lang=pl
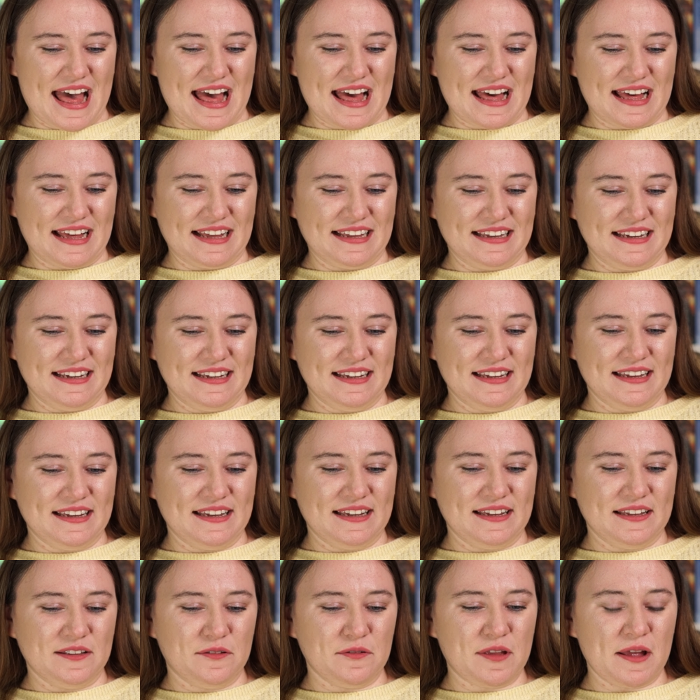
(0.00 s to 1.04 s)
E,
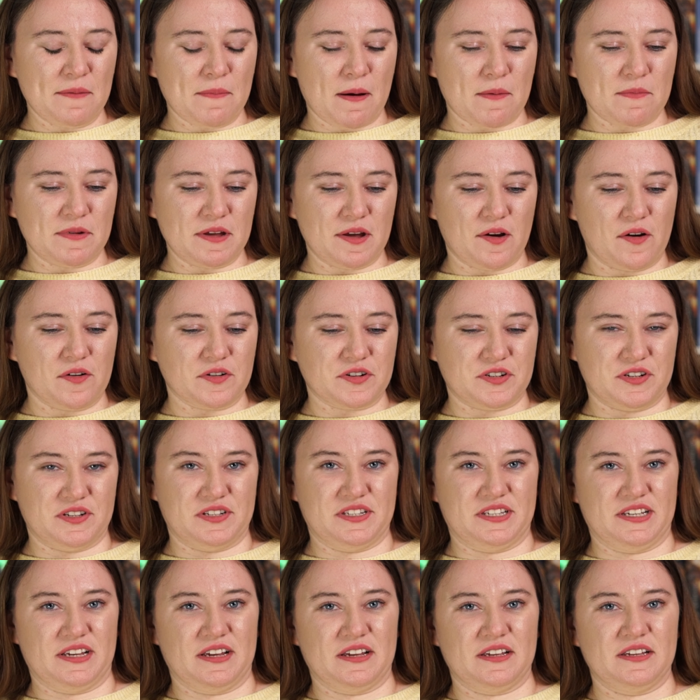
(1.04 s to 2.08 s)
I tutaj mamy jego
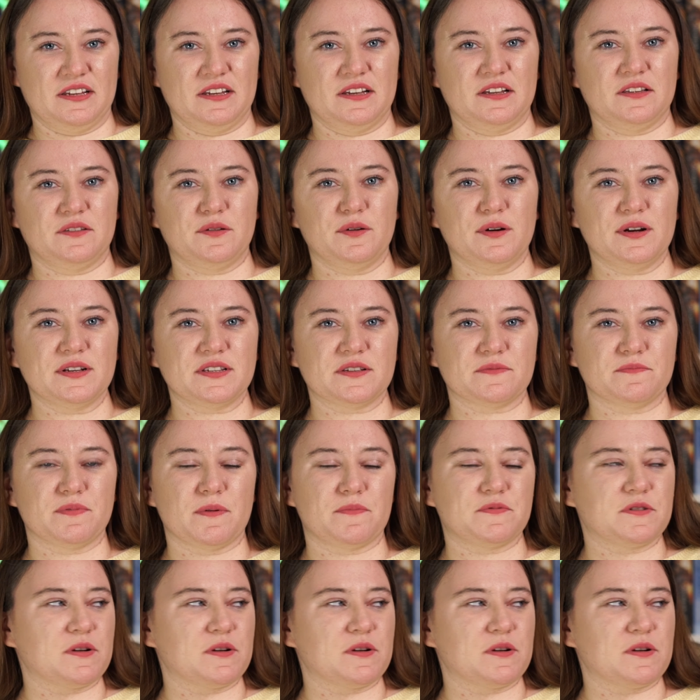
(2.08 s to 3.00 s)
życie i trochę są